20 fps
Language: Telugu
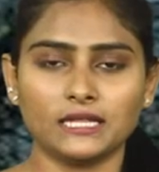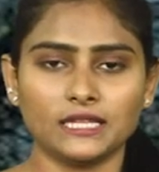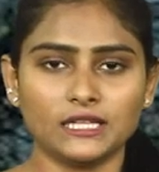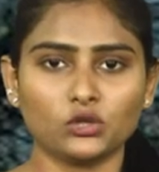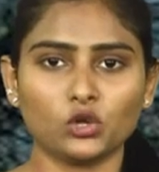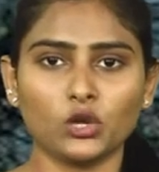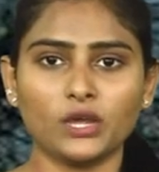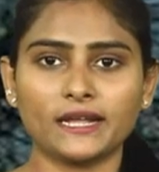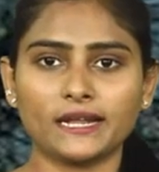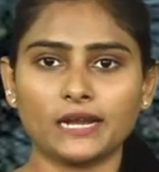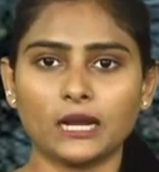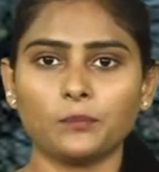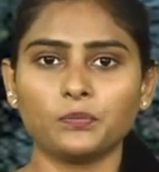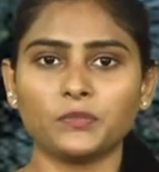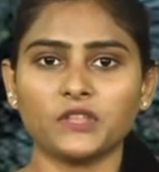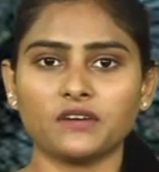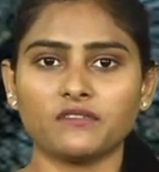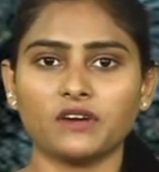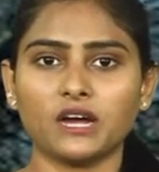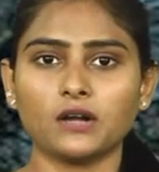దీంతో ఈ క్లబ్
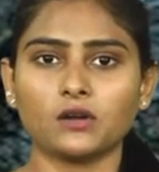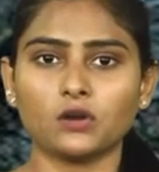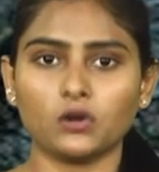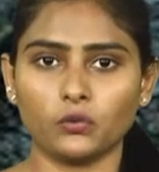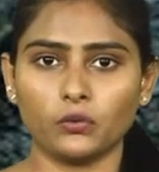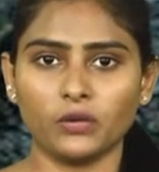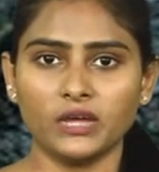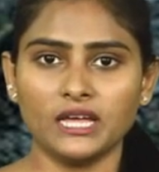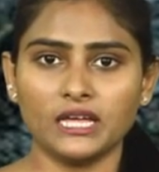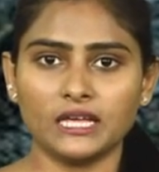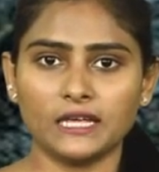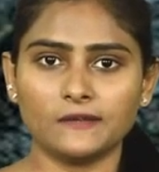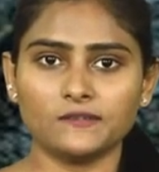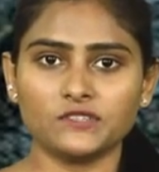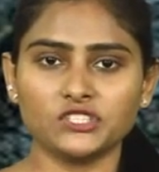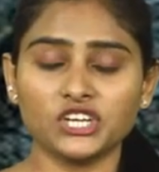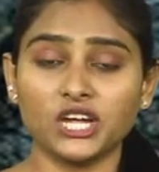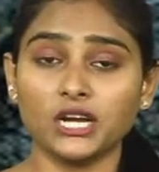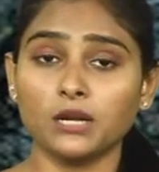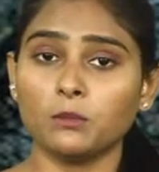నిర్వాహకులు ఈ
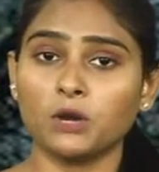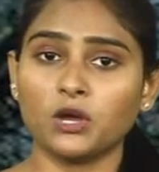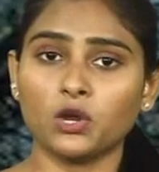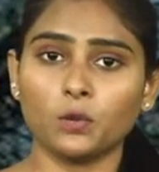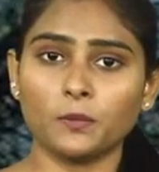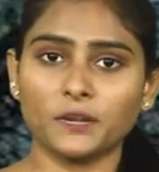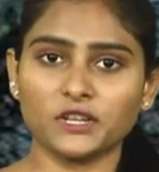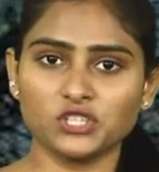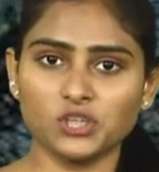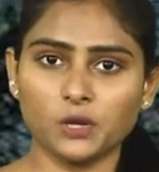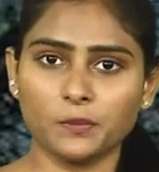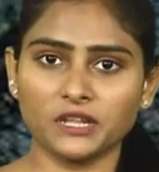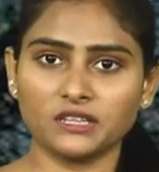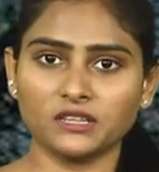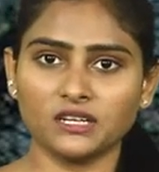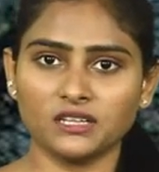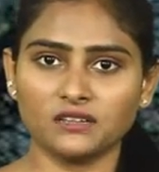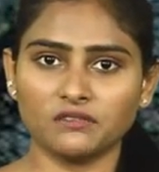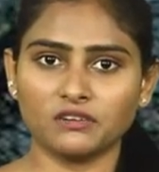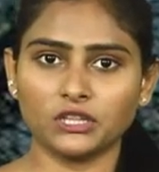విషయాన్ని మరో
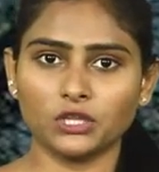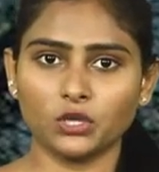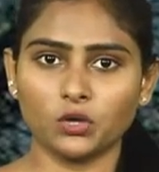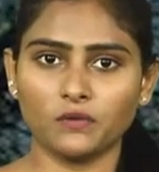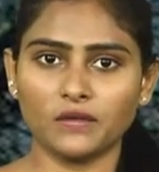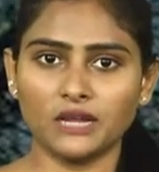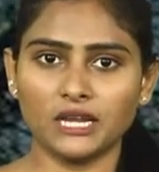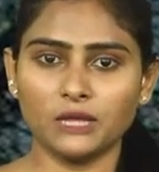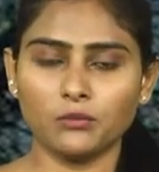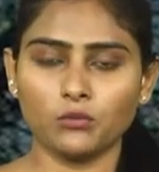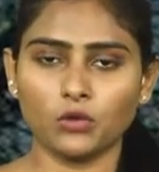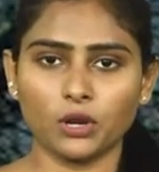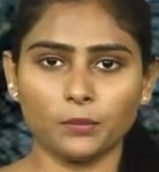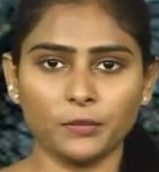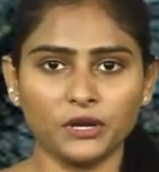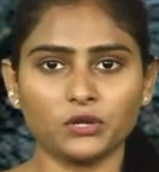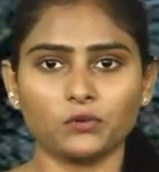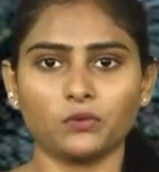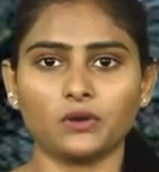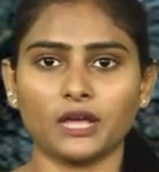ప్రజాప్రతినిధి వద్దకు వెళ్లి
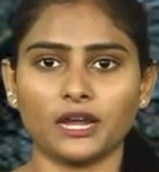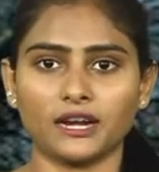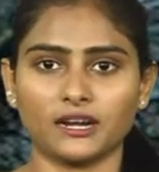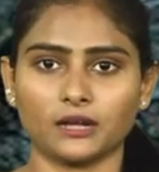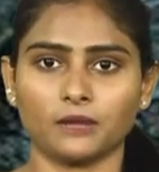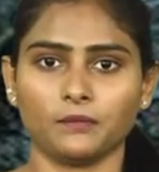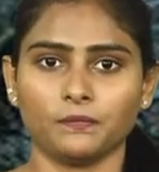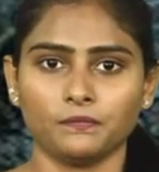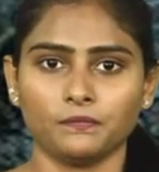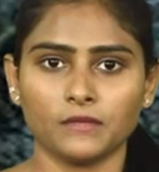మొరపెట్టుకున్నారట